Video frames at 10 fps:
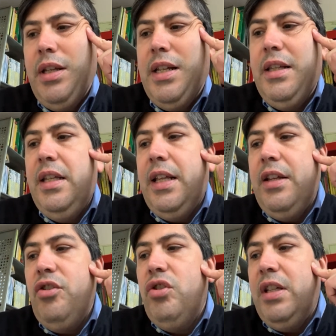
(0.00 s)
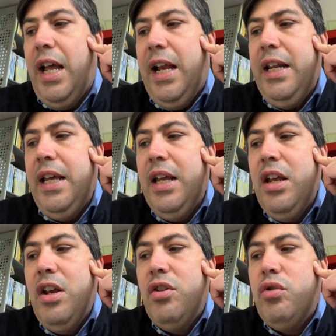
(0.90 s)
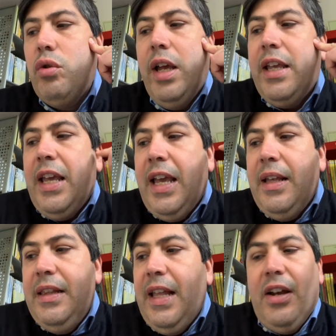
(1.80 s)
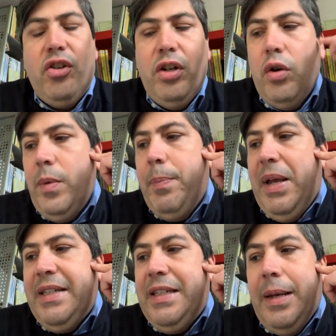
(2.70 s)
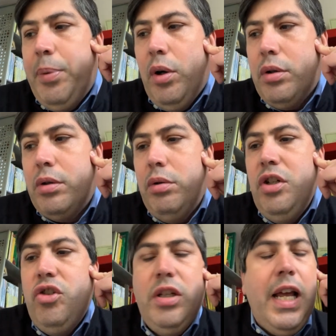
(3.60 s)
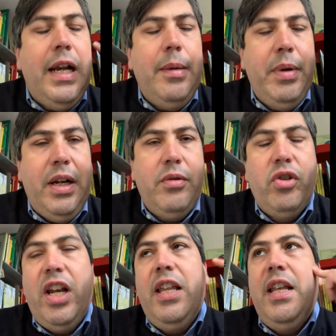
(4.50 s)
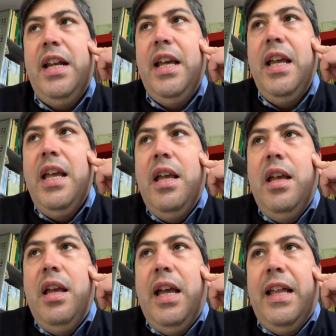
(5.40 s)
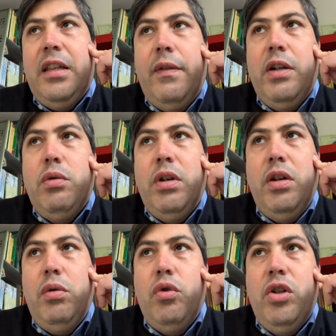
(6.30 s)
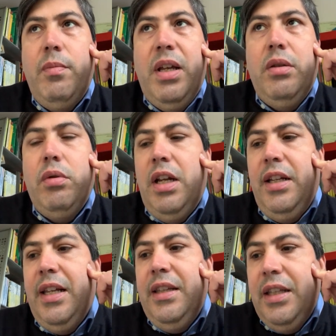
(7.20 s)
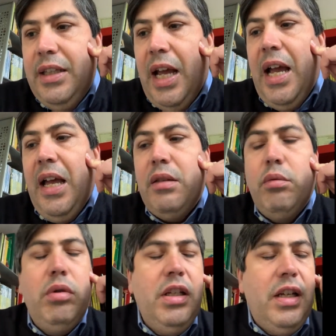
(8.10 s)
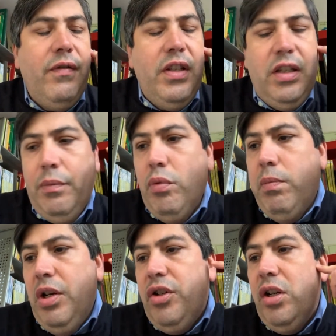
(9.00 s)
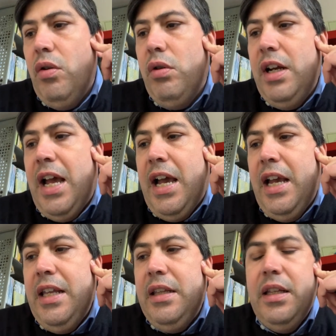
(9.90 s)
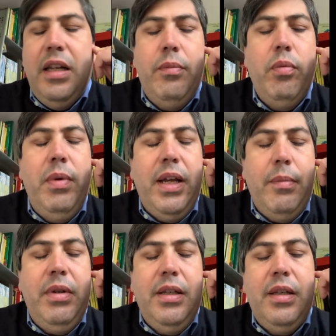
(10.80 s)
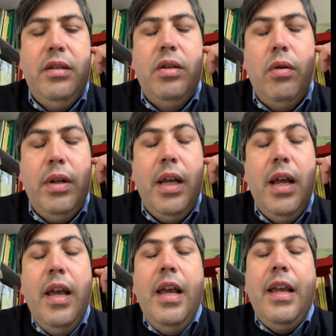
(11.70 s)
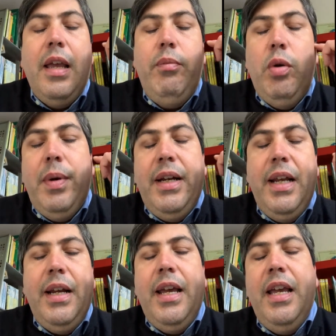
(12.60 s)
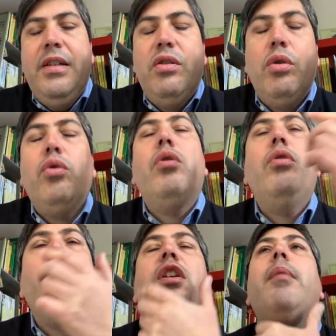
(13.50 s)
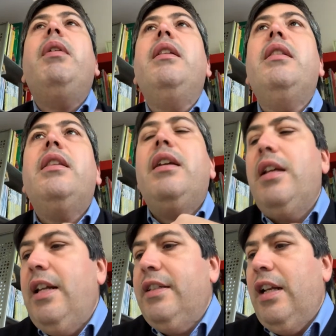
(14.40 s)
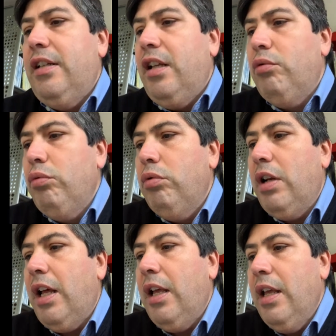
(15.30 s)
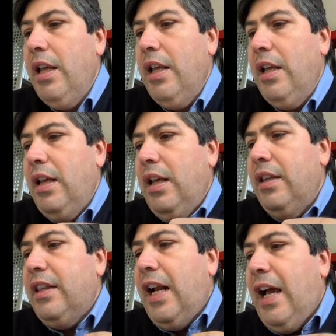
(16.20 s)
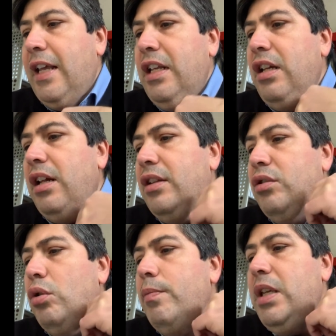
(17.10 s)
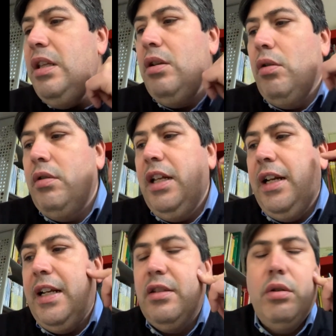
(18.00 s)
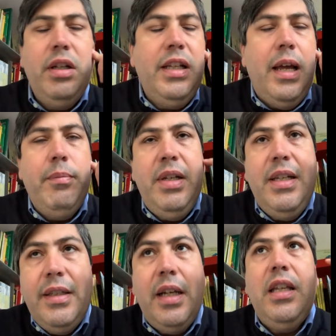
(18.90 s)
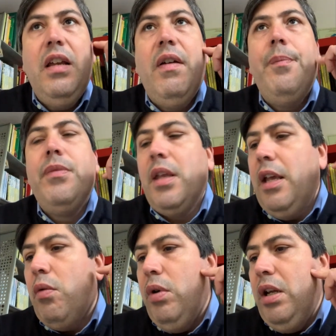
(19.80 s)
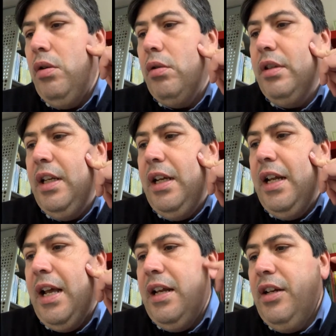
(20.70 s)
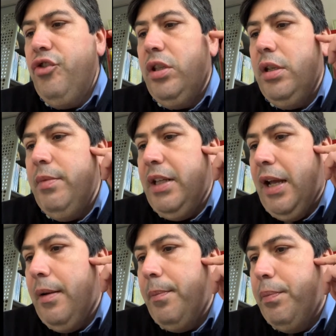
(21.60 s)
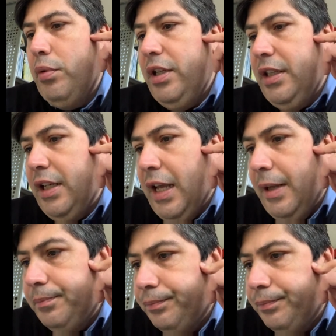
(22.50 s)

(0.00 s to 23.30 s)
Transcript: di identità digitale, cioè che nasce come passaporto digitale per accedere eh, attraverso un riconoscimento dell'identità a tutti i servizi pubblici online delle pubbliche amministrazioni, che a mio parere è sociologicamente la saldatura eh, tra il dominio della razionalità amministrativa e quello della legittimità politica.